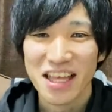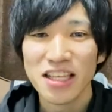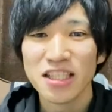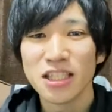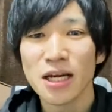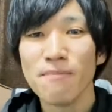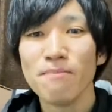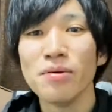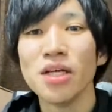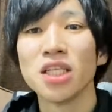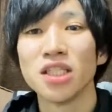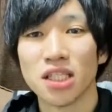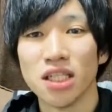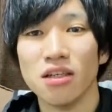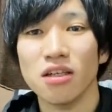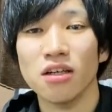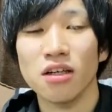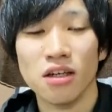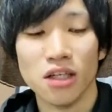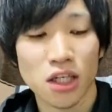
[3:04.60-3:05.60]
てっちゃんピーチ。う
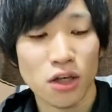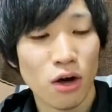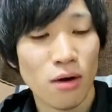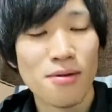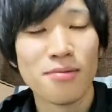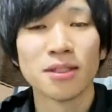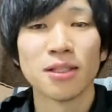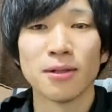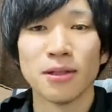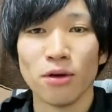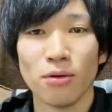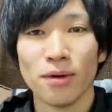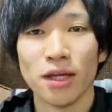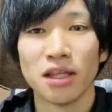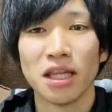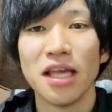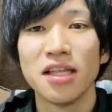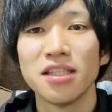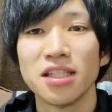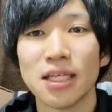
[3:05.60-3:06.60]
ん、1個目まず1個目。
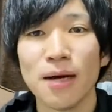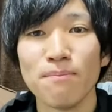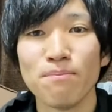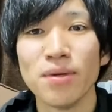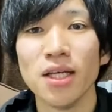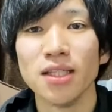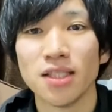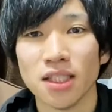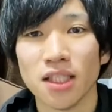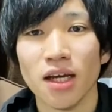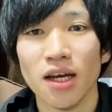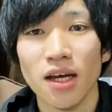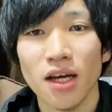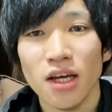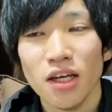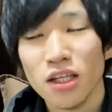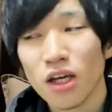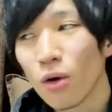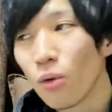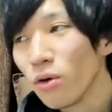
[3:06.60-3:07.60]
てっちゃんピーチ。い
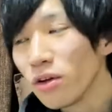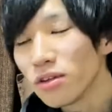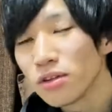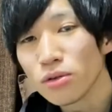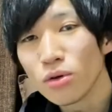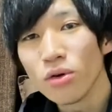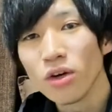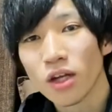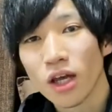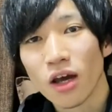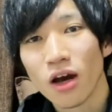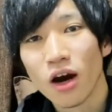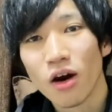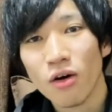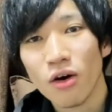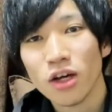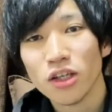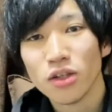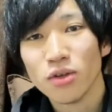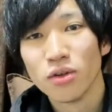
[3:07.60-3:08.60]
や、これすごいね、
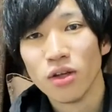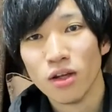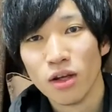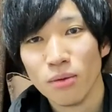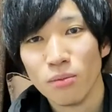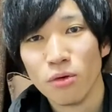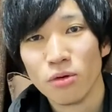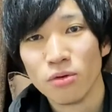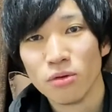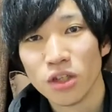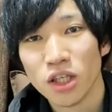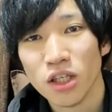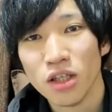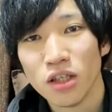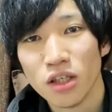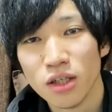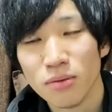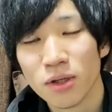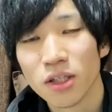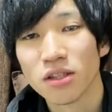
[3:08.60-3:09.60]
可愛くてね、僕気に
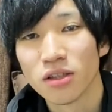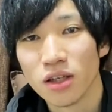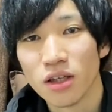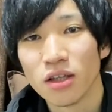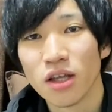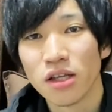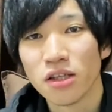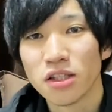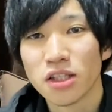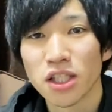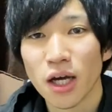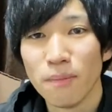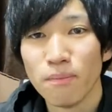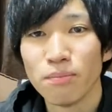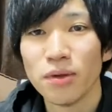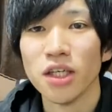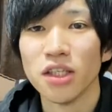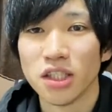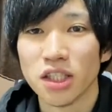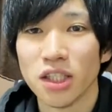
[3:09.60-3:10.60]
入りましたね。てっちゃん
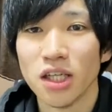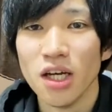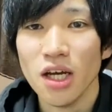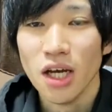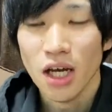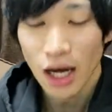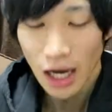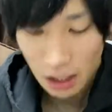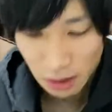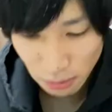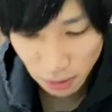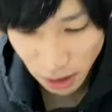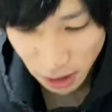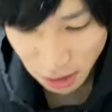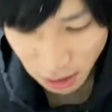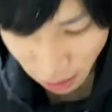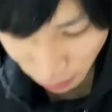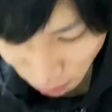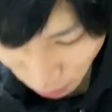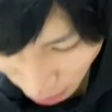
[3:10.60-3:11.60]
ピーチ。はい、どうもてっちゃん